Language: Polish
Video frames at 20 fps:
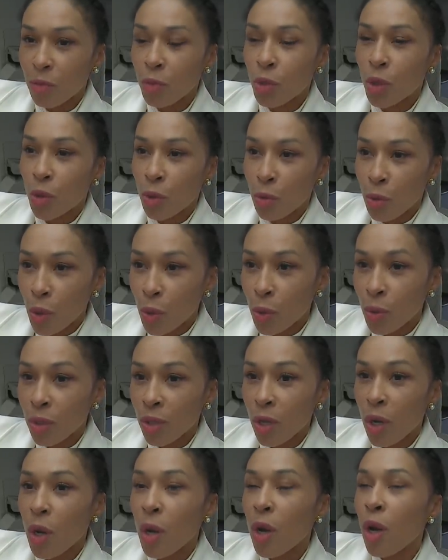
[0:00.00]
W przyszłym roku
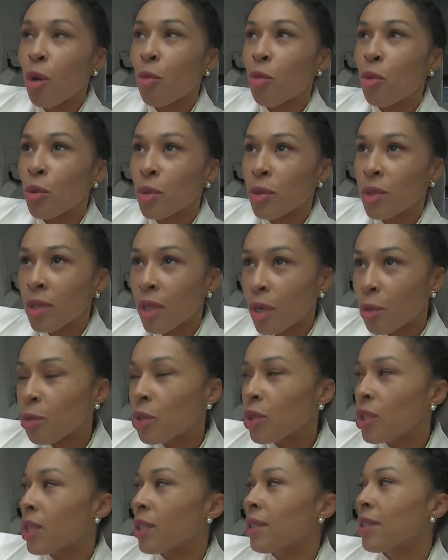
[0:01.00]
to, plus
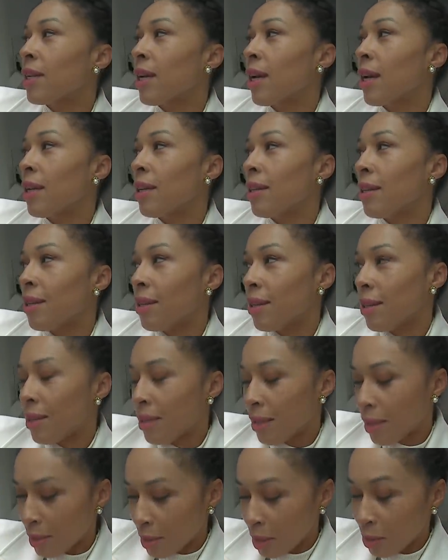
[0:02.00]
domy dziecka i
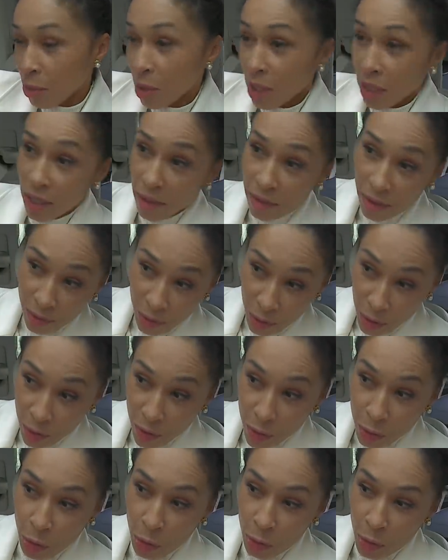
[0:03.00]
tak samo jak Ewa właśnie
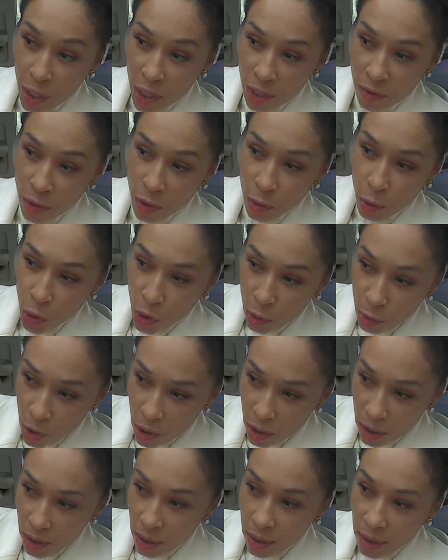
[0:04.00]
wspomniałaś, więc musimy
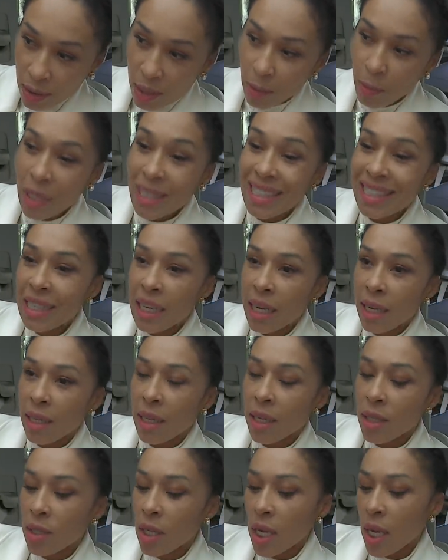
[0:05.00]
się na ten temat
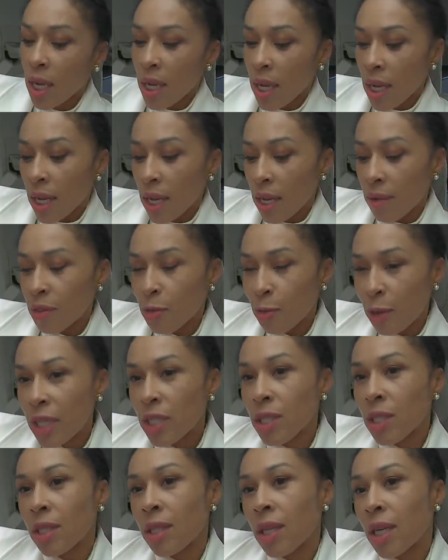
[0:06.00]
zgadać. E,
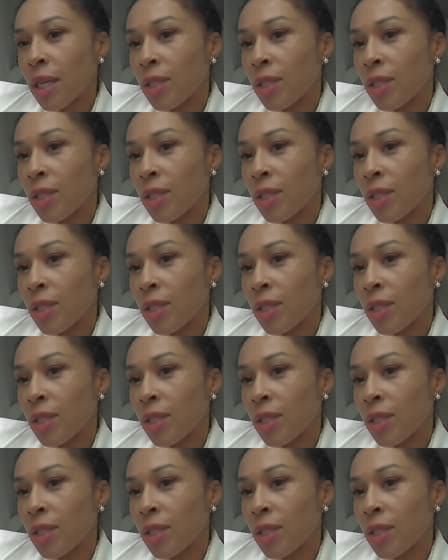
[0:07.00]
wsparcie dla...